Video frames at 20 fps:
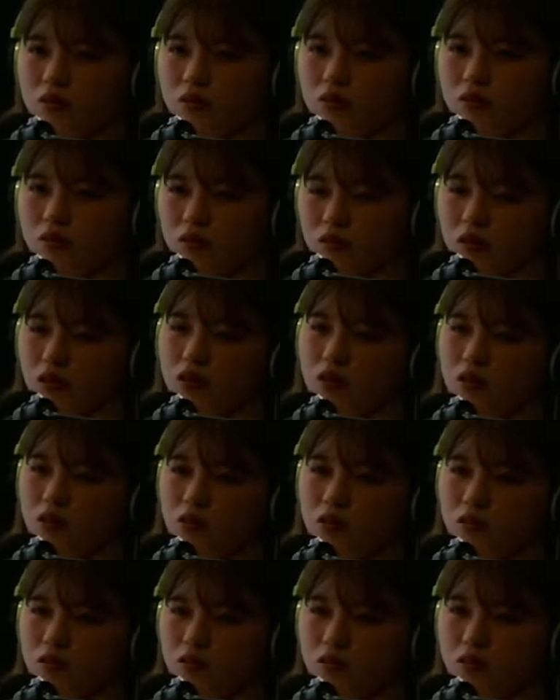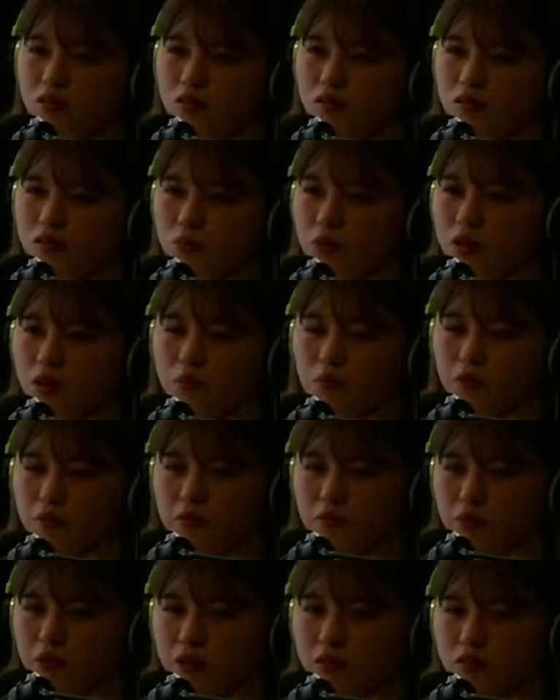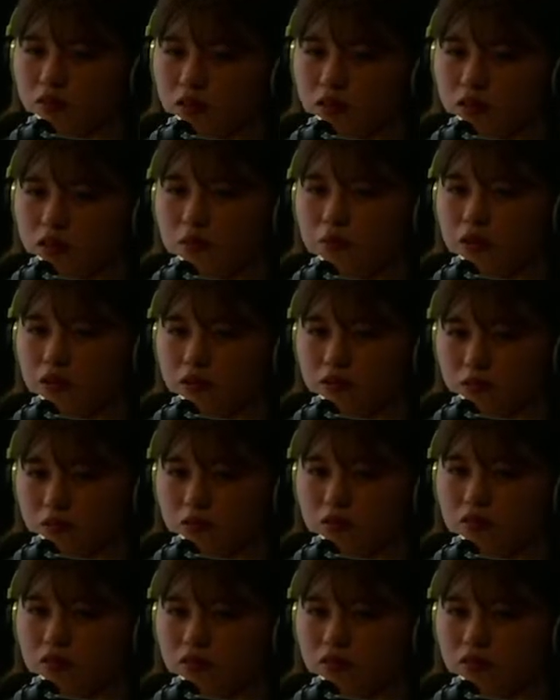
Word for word: ねまあ今もびっくりしてますよ